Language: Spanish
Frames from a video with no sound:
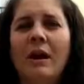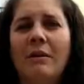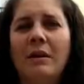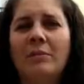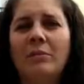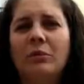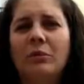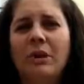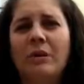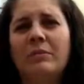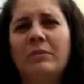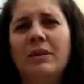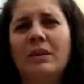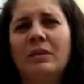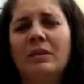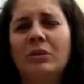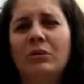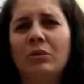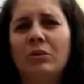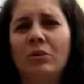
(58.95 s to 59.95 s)
Hablamos
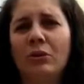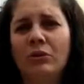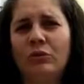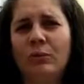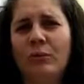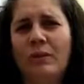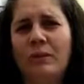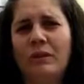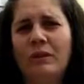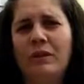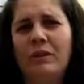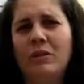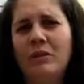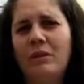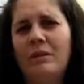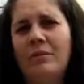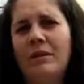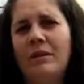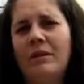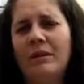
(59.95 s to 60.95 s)
también de todos esos
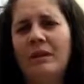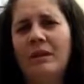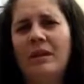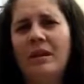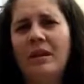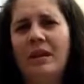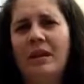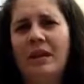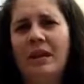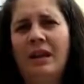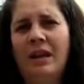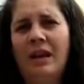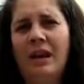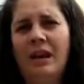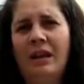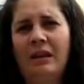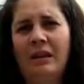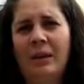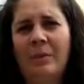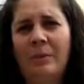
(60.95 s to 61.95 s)
vecinos y vecinas
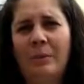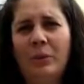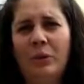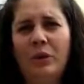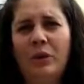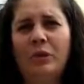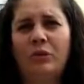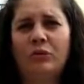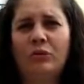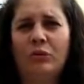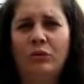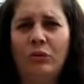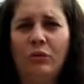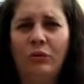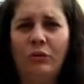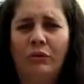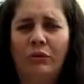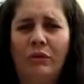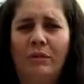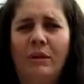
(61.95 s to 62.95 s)
que están poniendo sus
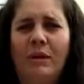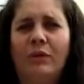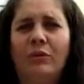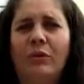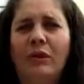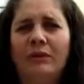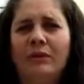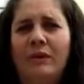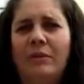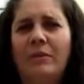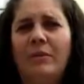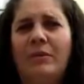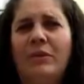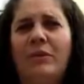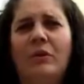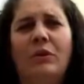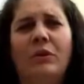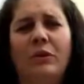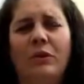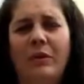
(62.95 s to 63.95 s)
conocimientos al
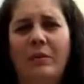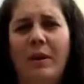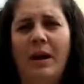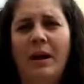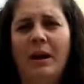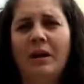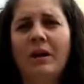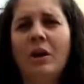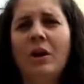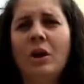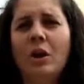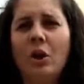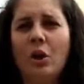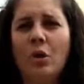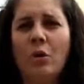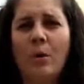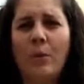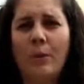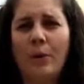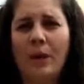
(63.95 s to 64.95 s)
servicio de demás,
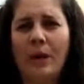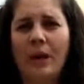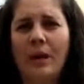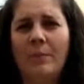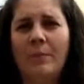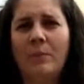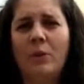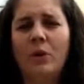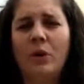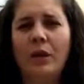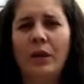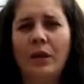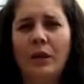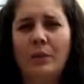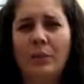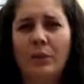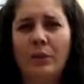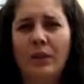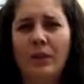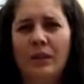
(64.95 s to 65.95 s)
como por ejemplo el
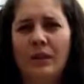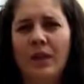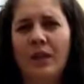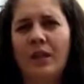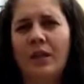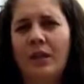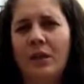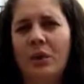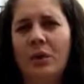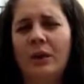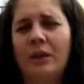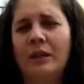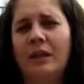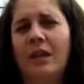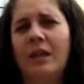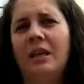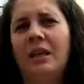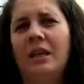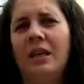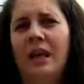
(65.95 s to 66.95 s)
equipo de técnicos y
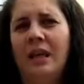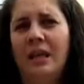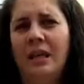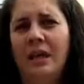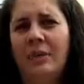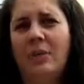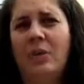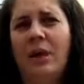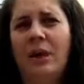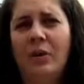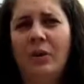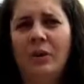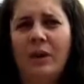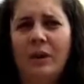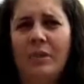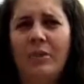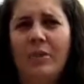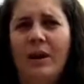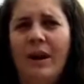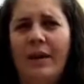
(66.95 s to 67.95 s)
técnicas y de abogados
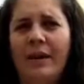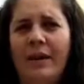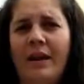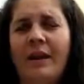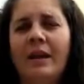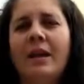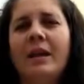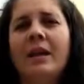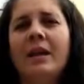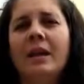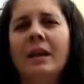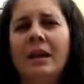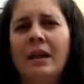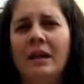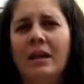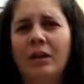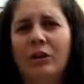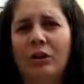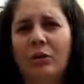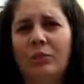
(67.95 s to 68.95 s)
y abogadas
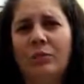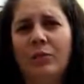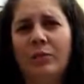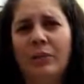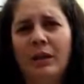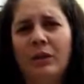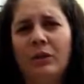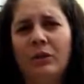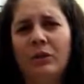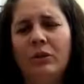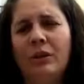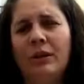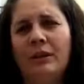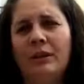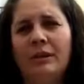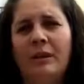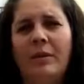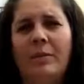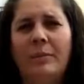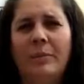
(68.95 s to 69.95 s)
que en estos momentos
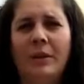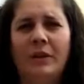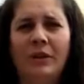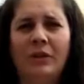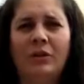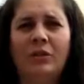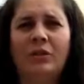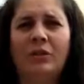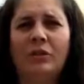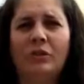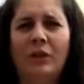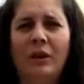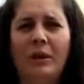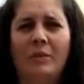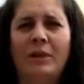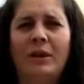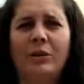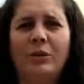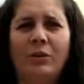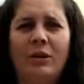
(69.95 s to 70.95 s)
están prestando
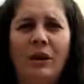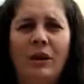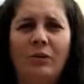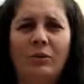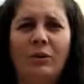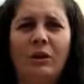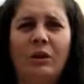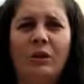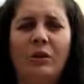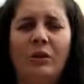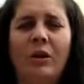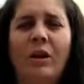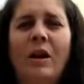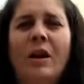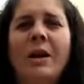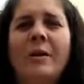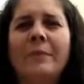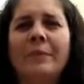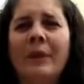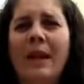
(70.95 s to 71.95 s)
asesoramiento gratuito
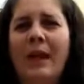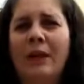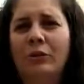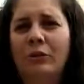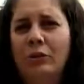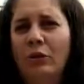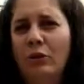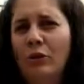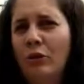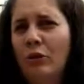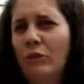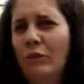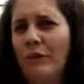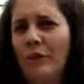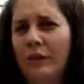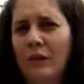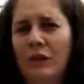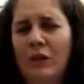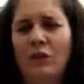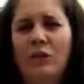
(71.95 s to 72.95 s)
a todos
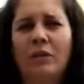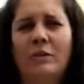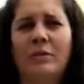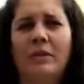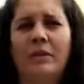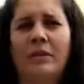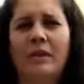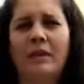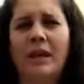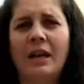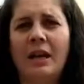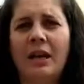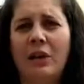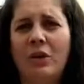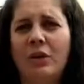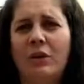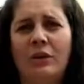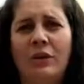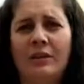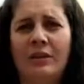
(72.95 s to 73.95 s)
los vecinos y vecinas
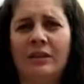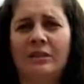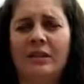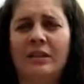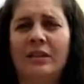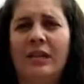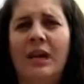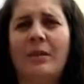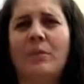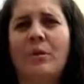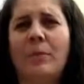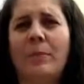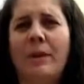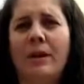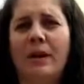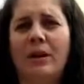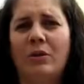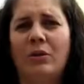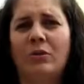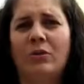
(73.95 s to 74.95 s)
que los necesitamos
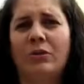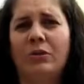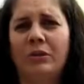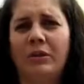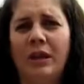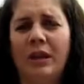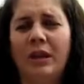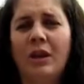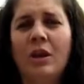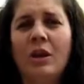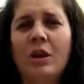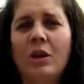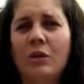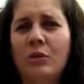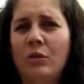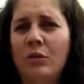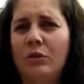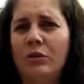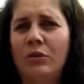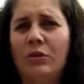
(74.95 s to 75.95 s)
para conocer
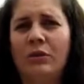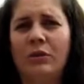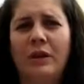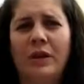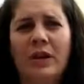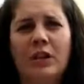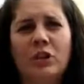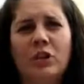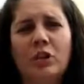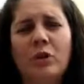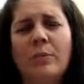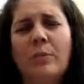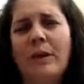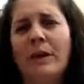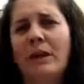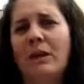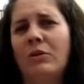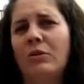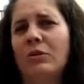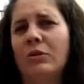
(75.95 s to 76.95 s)
nuestros derechos,
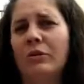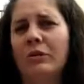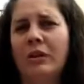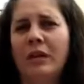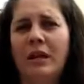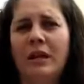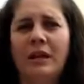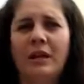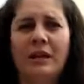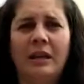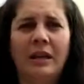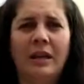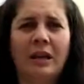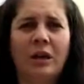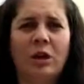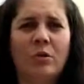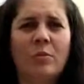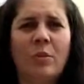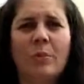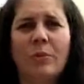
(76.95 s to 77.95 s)
para conocer
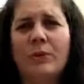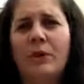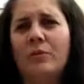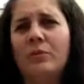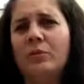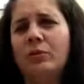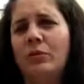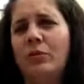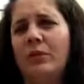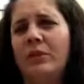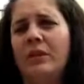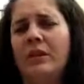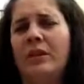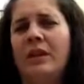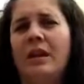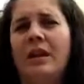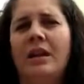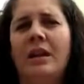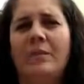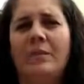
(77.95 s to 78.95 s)
eh, cómo podemos
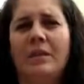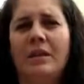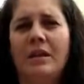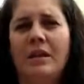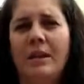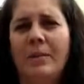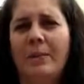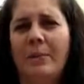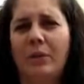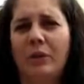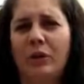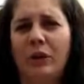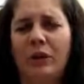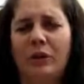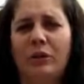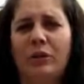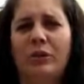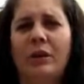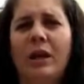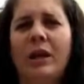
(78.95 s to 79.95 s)
solicitar las medidas
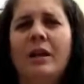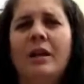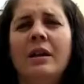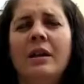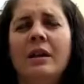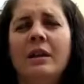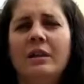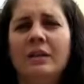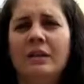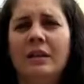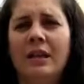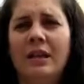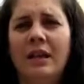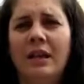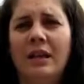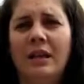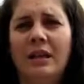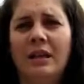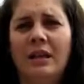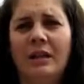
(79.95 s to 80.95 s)
protectoras
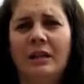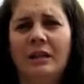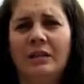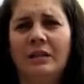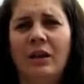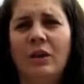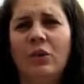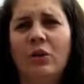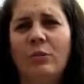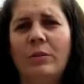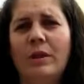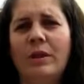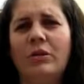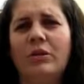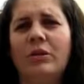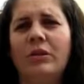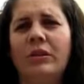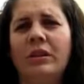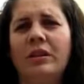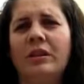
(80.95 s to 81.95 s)
del,
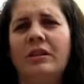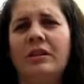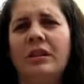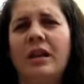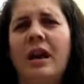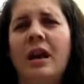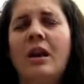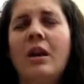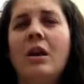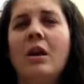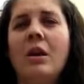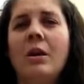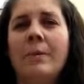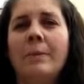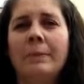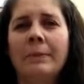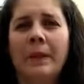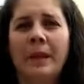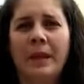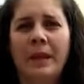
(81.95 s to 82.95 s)
gobierno central
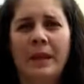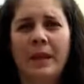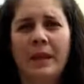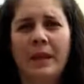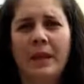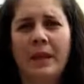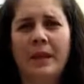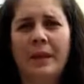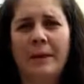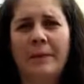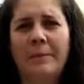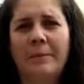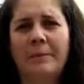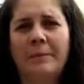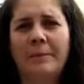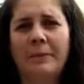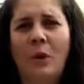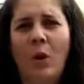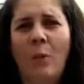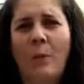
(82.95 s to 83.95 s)

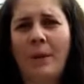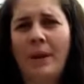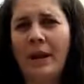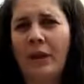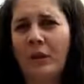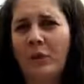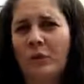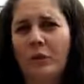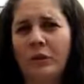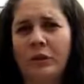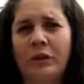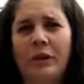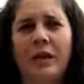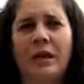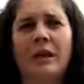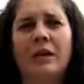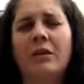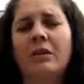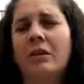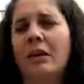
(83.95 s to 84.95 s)
eh, o para
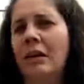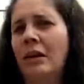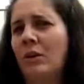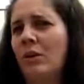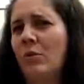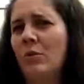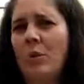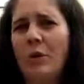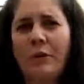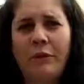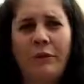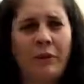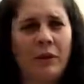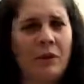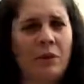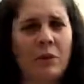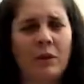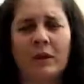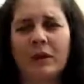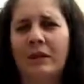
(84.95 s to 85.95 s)
conocer eh, cómo
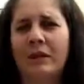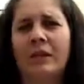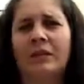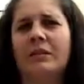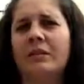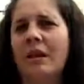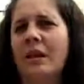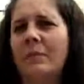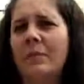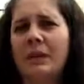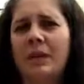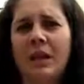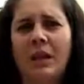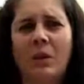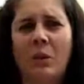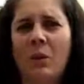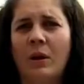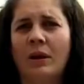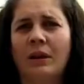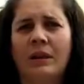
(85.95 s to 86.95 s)
hacer cualquier
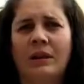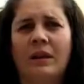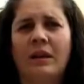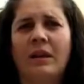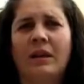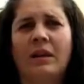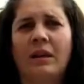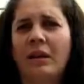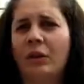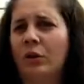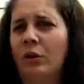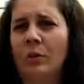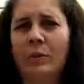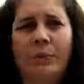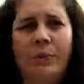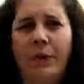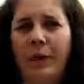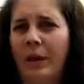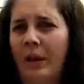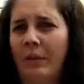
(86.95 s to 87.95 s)
trámite, cualquier
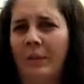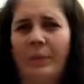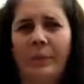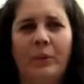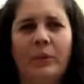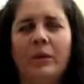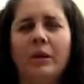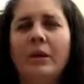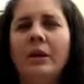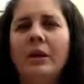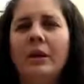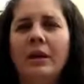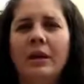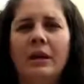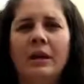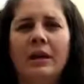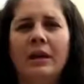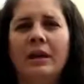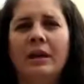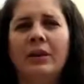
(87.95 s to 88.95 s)
gestión, por ejemplo,
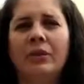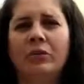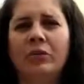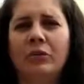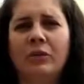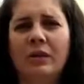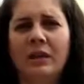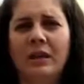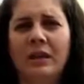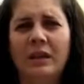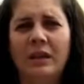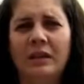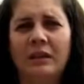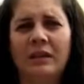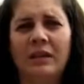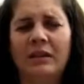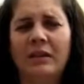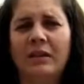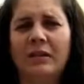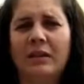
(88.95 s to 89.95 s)
en el caso
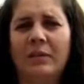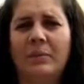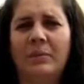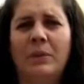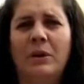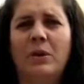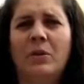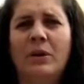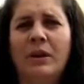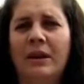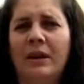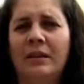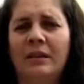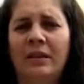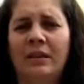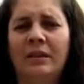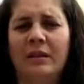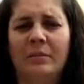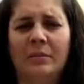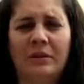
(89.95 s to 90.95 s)
del desempleo que
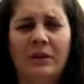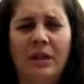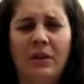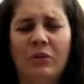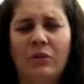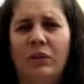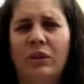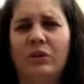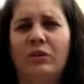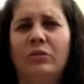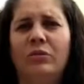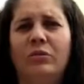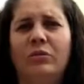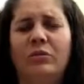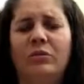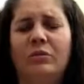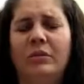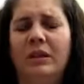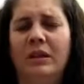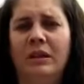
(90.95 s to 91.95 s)
están demandando en
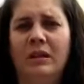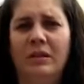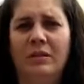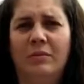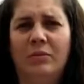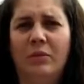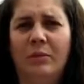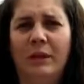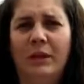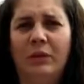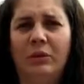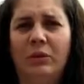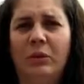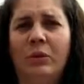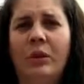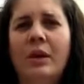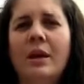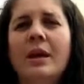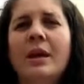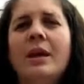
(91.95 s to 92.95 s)
estos
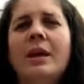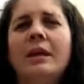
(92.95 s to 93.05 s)
momentos.